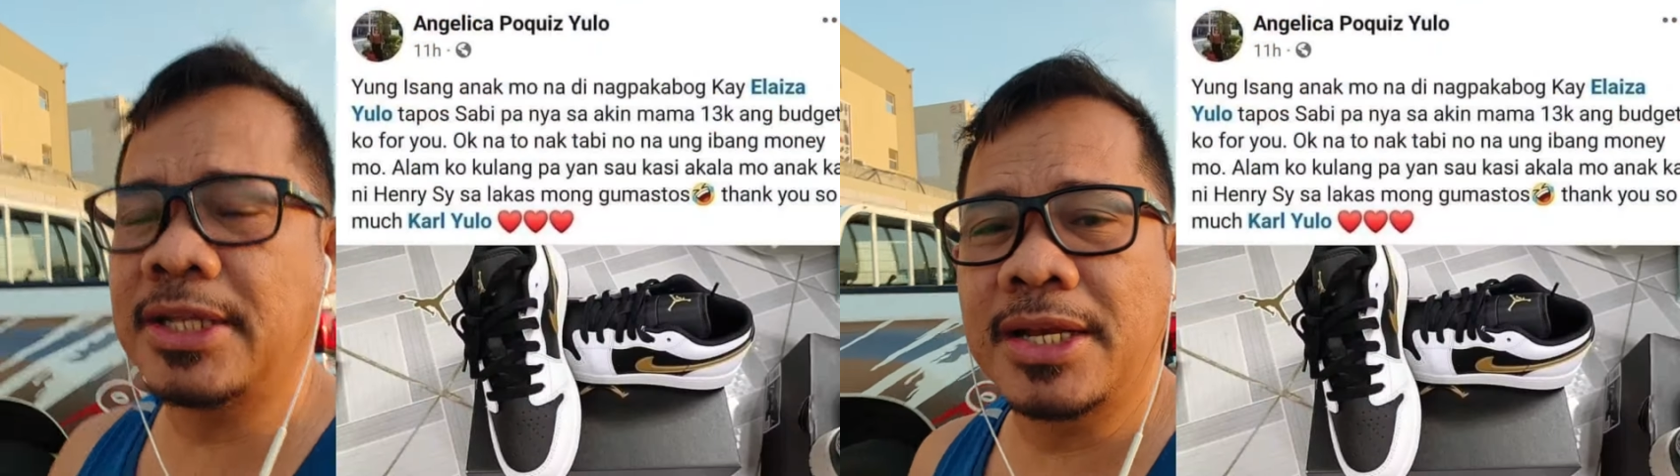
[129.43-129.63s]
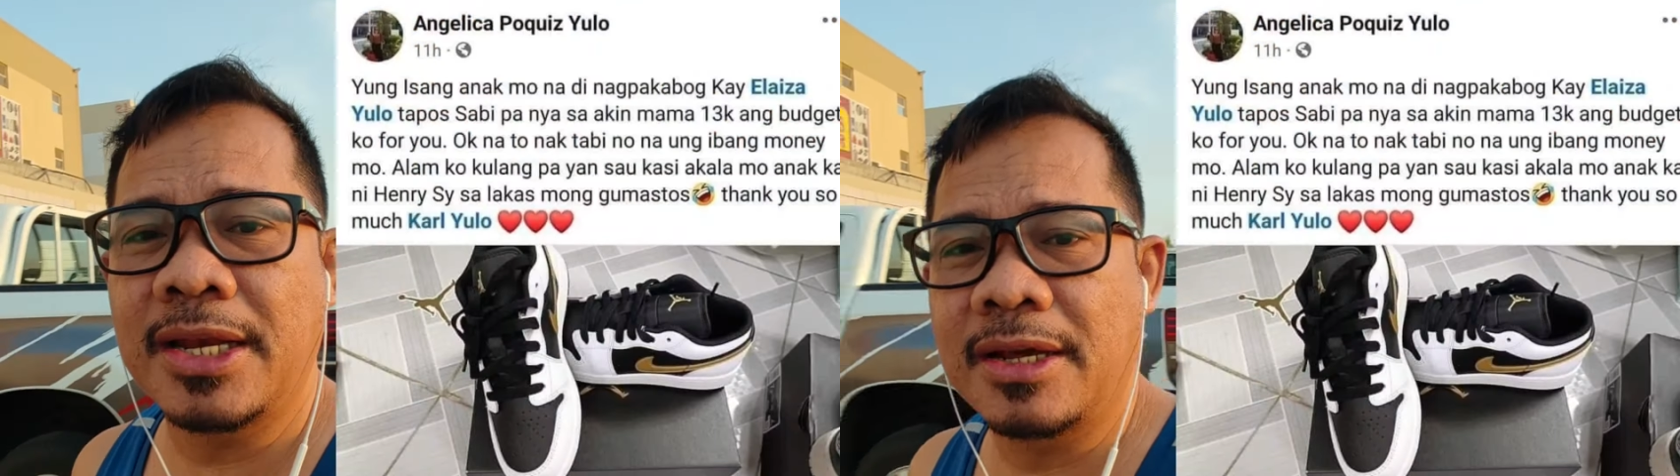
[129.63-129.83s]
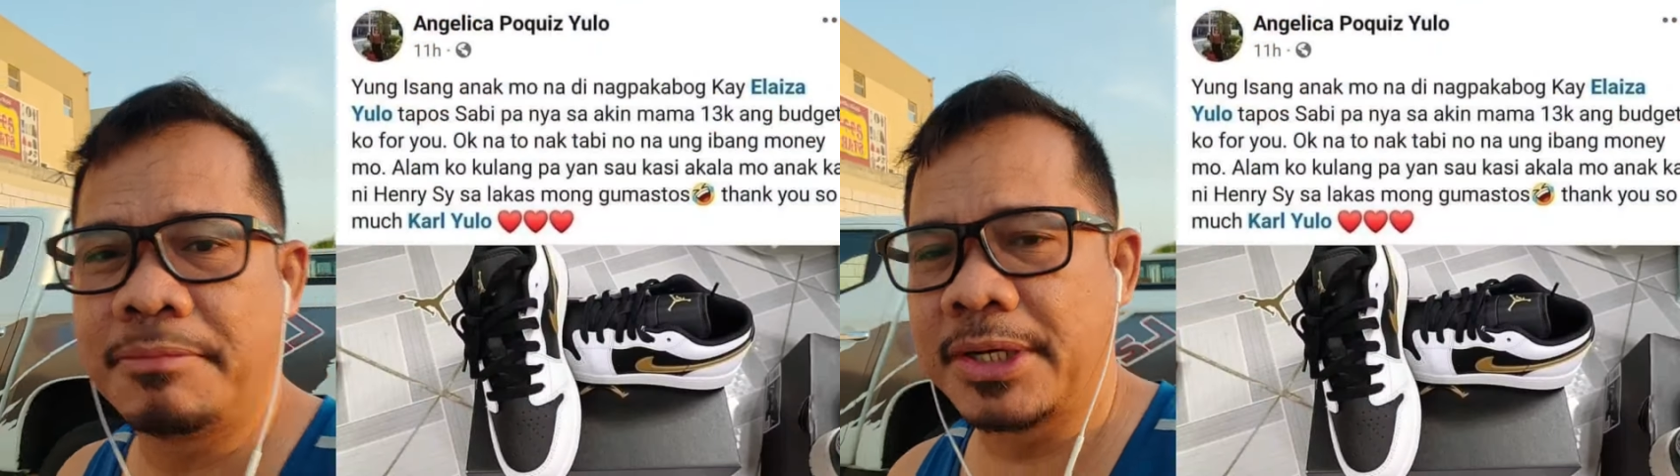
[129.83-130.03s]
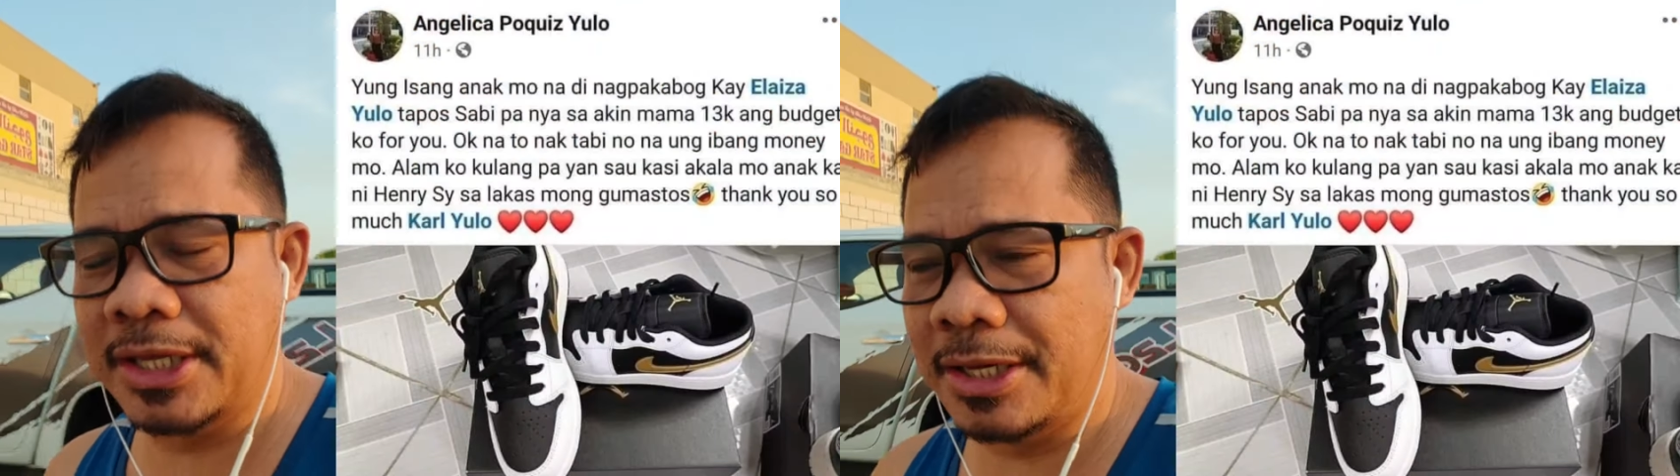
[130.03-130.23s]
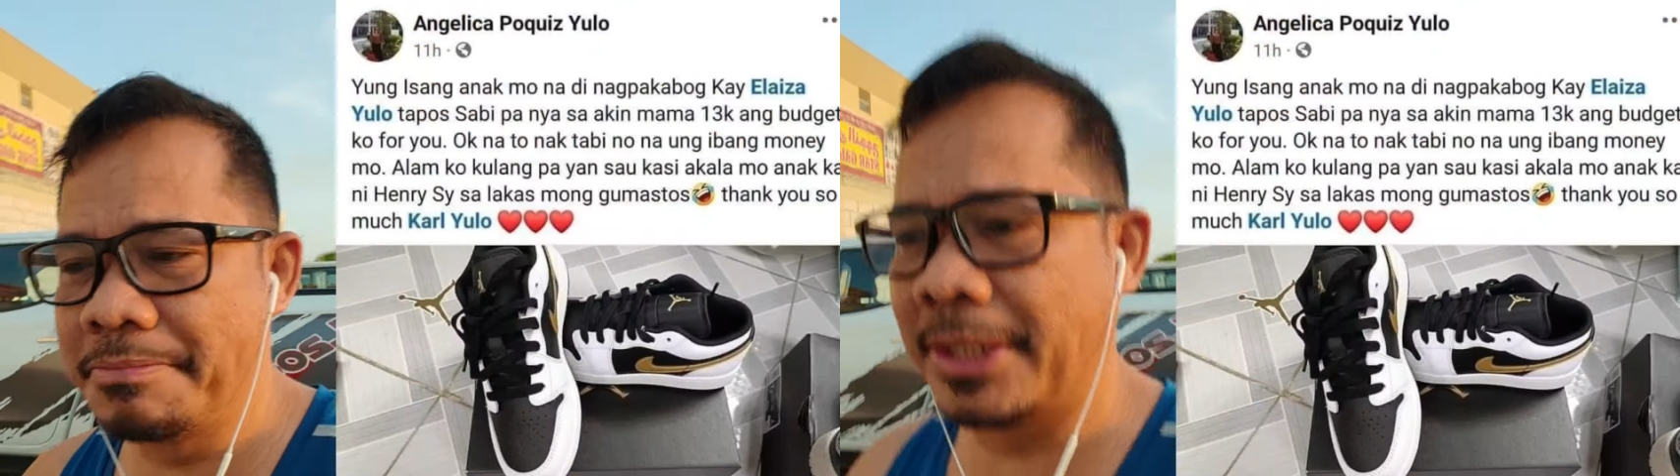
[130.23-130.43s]
nanay na lang ang
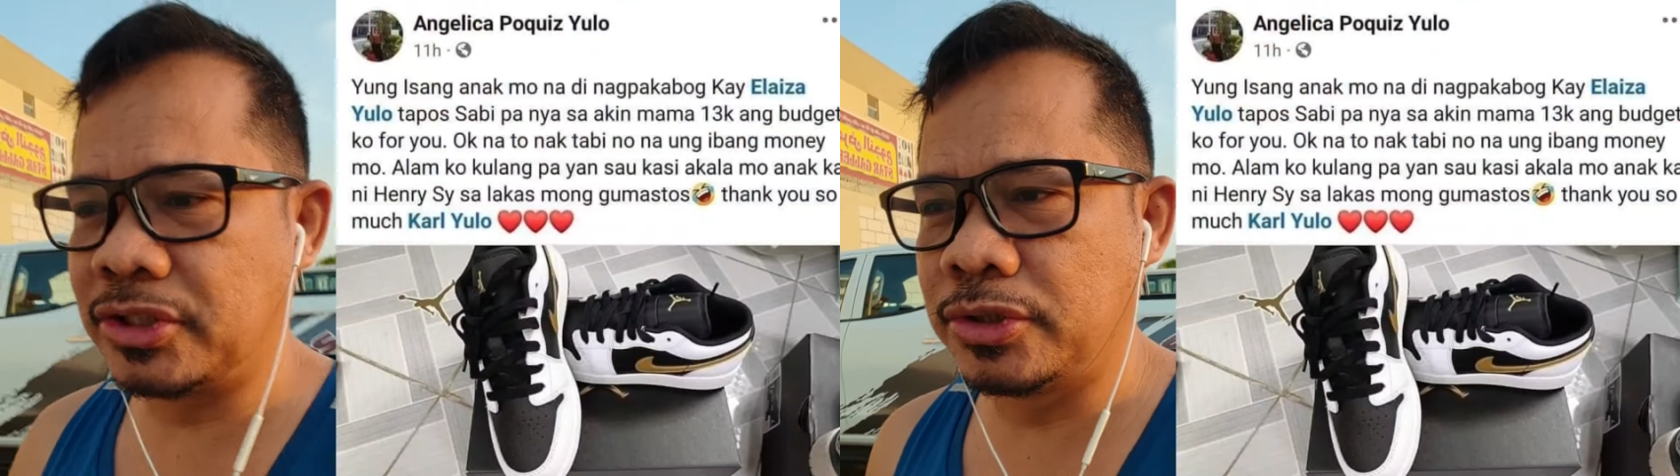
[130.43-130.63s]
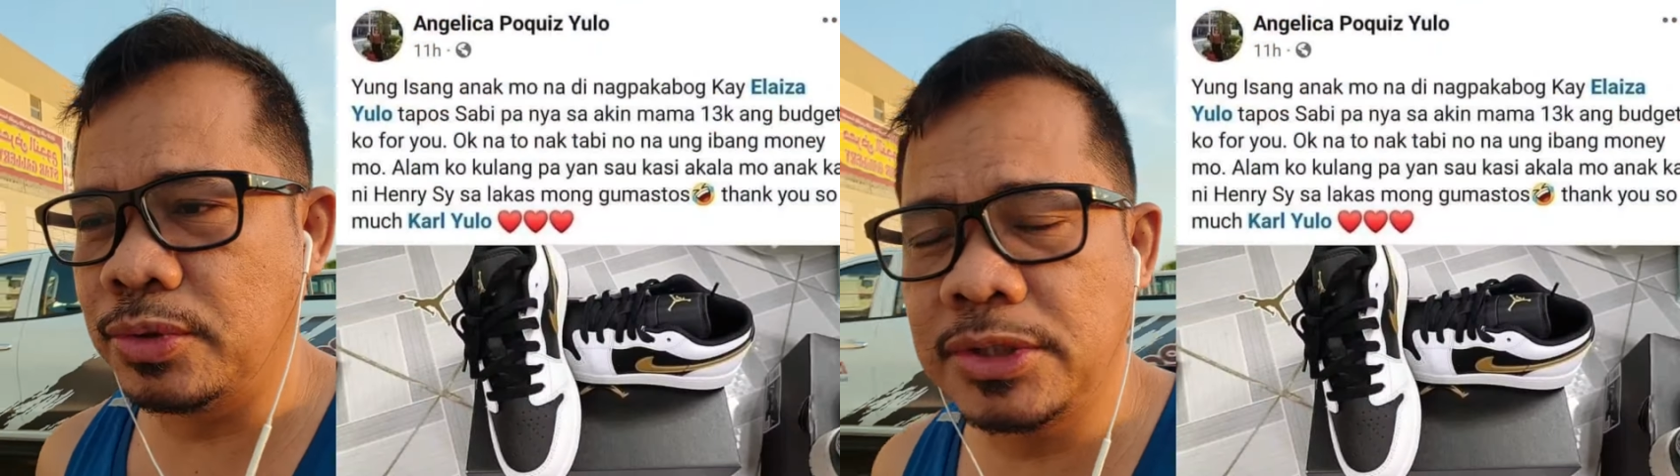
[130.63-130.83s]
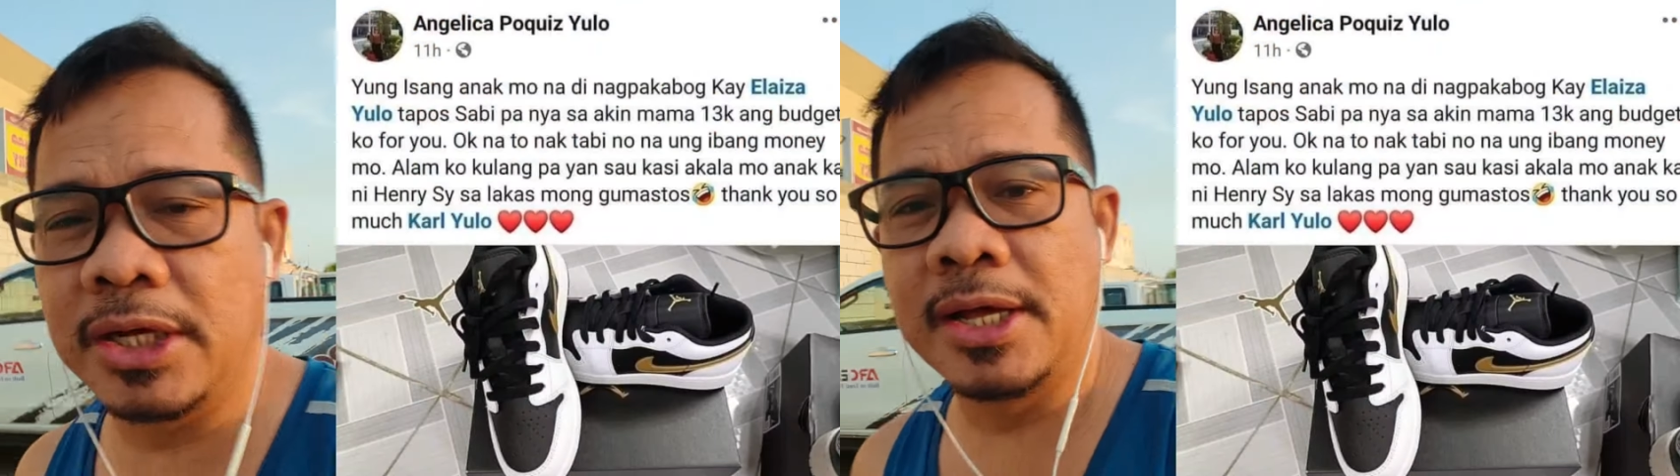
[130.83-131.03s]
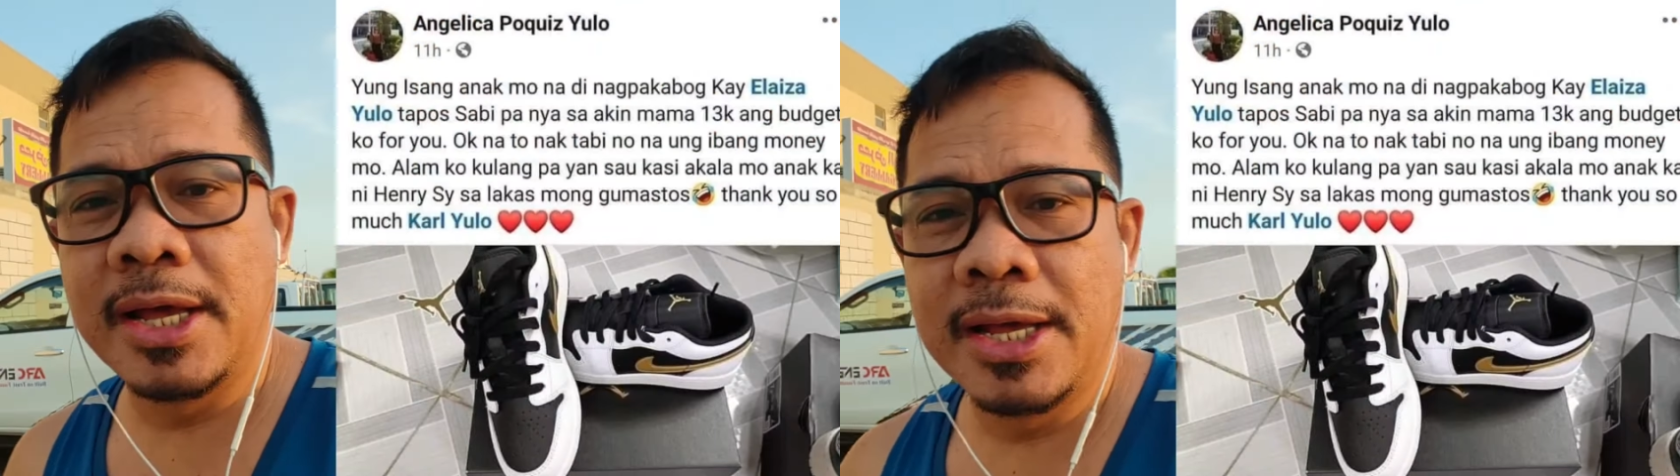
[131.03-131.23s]
magiging matured